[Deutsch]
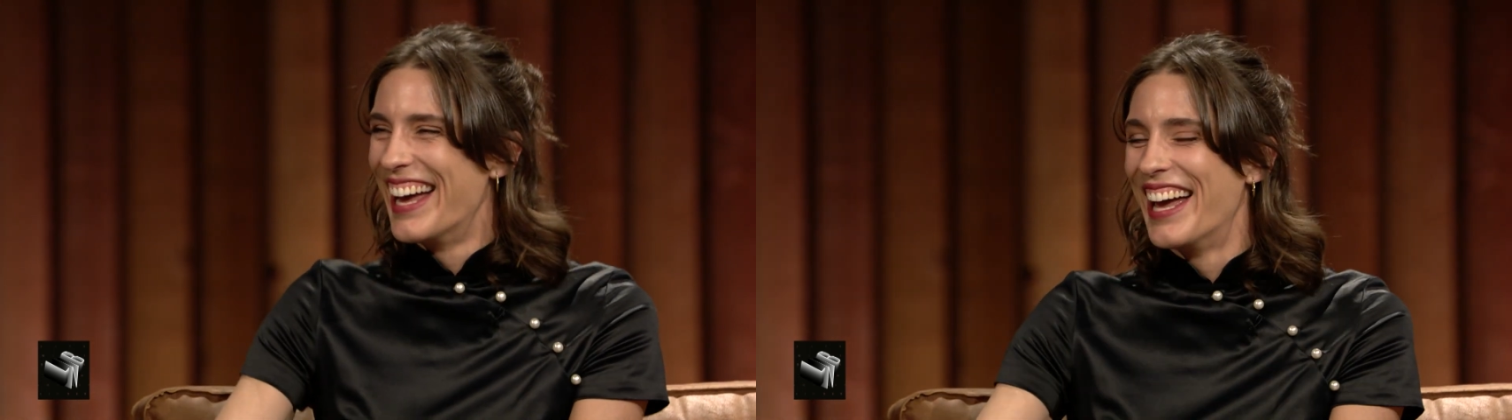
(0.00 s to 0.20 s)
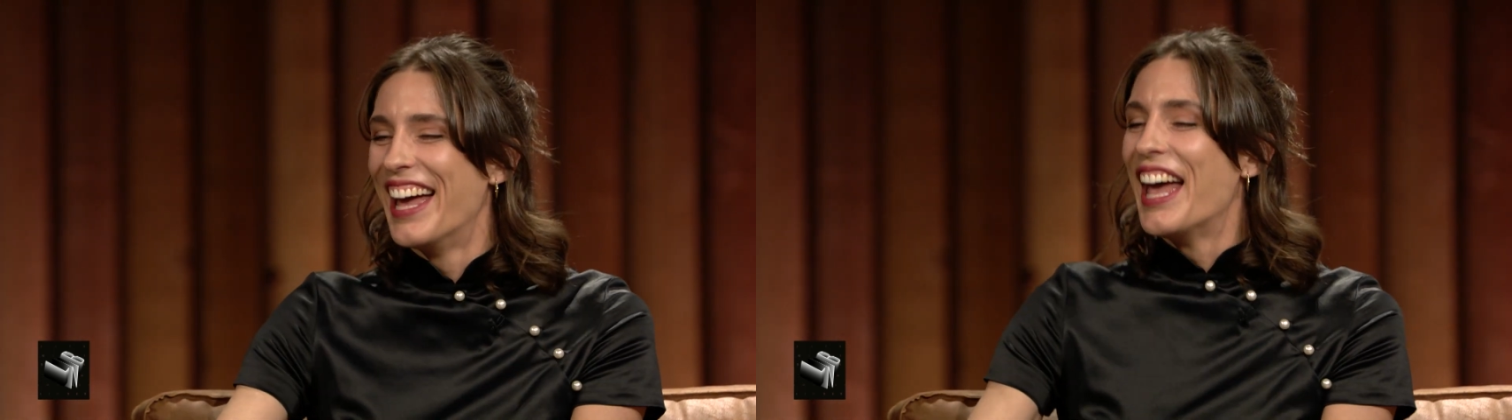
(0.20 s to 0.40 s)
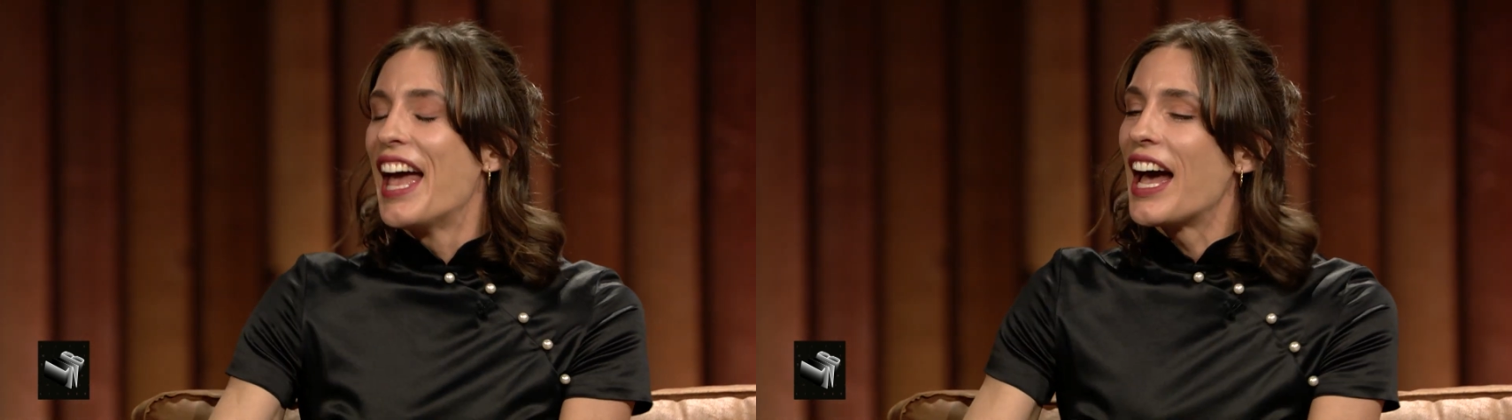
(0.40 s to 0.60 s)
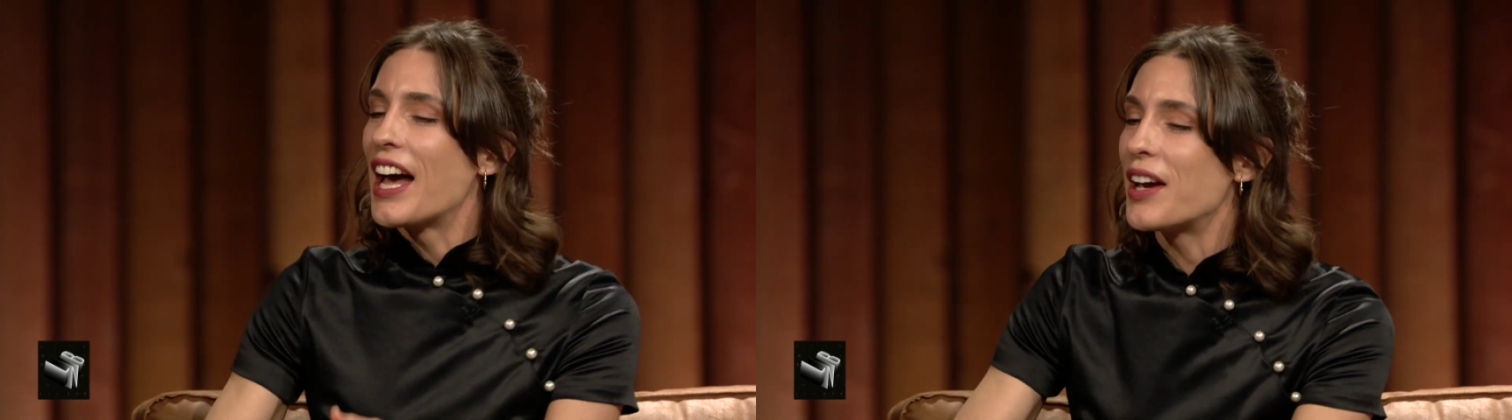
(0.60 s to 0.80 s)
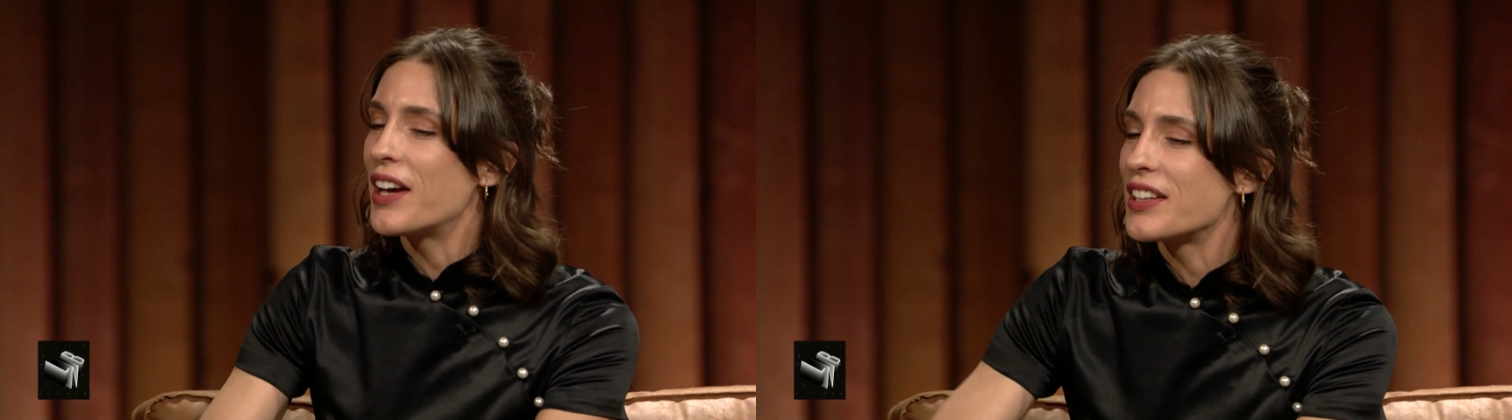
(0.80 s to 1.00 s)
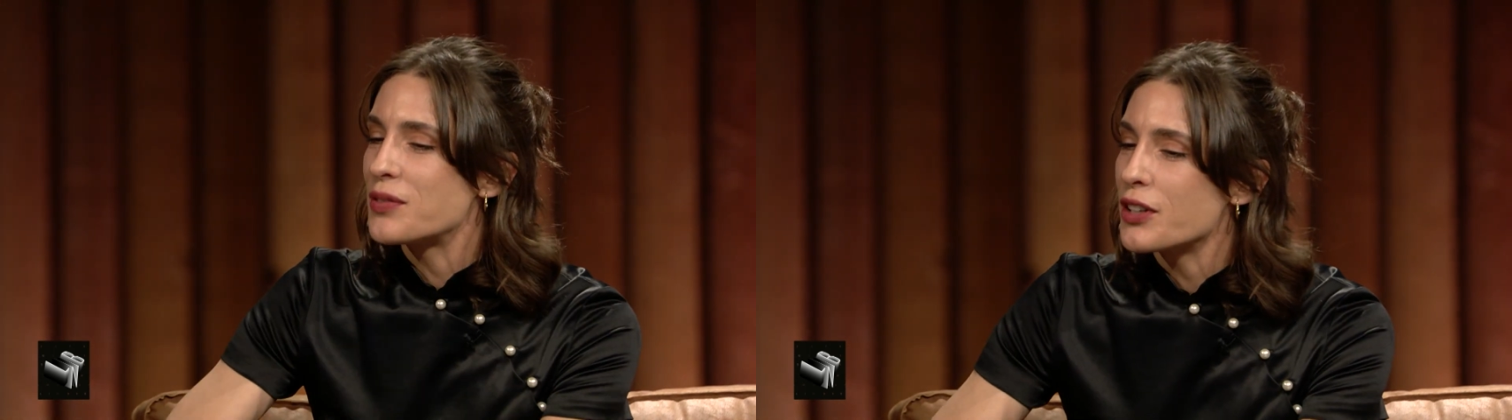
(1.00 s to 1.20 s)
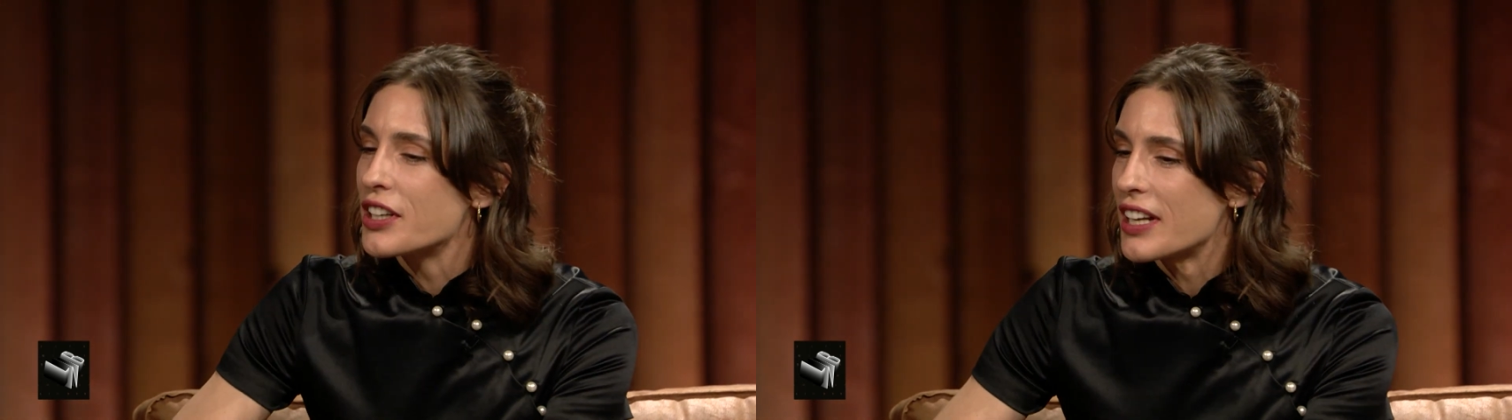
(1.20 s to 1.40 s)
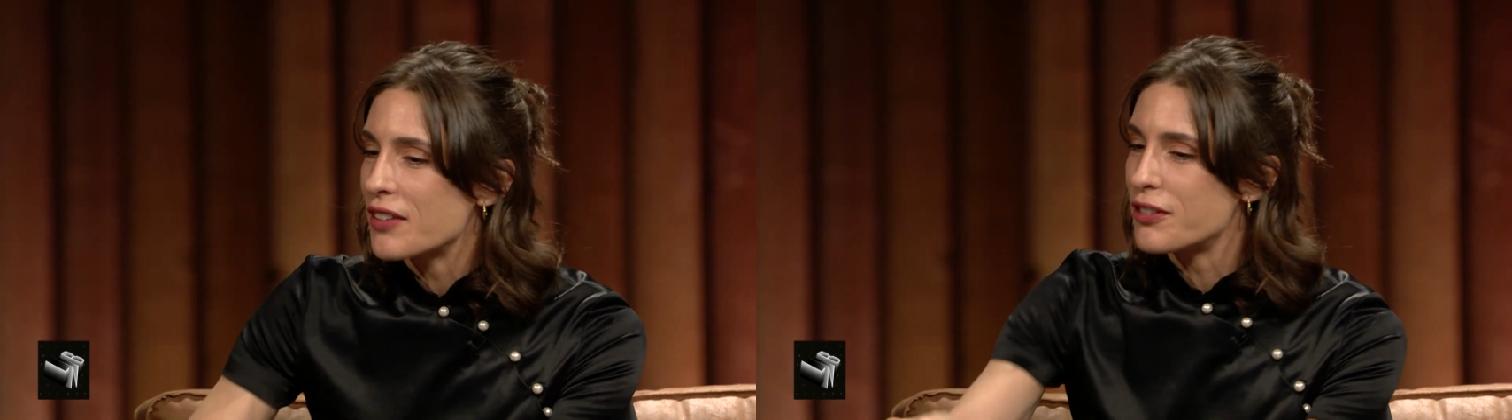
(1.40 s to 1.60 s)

ja? Okay. Äh, ich würde dann